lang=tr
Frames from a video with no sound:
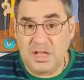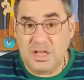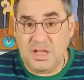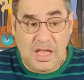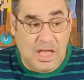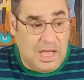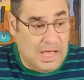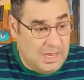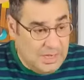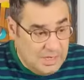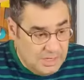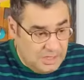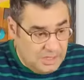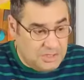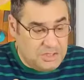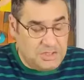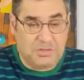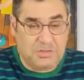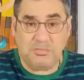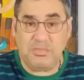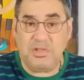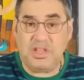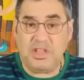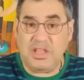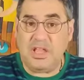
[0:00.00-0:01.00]
Her
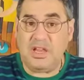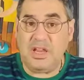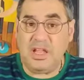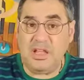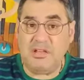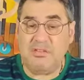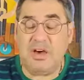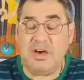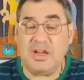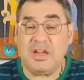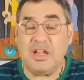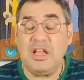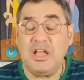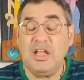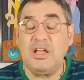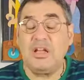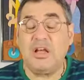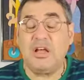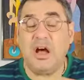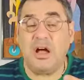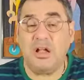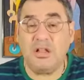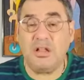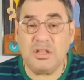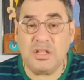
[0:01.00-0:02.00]
yaşın bir gereği var.
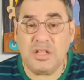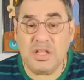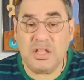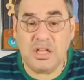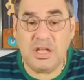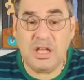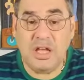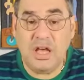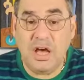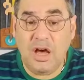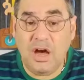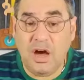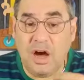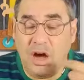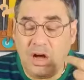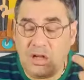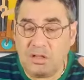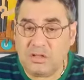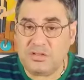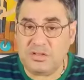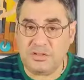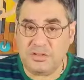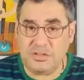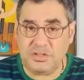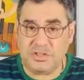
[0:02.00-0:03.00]
Kaldı ki
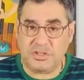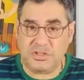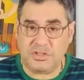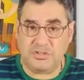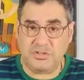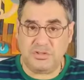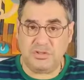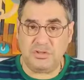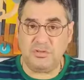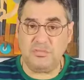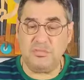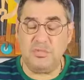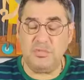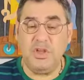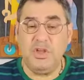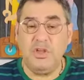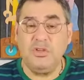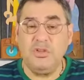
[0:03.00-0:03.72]
altını çiziyorum.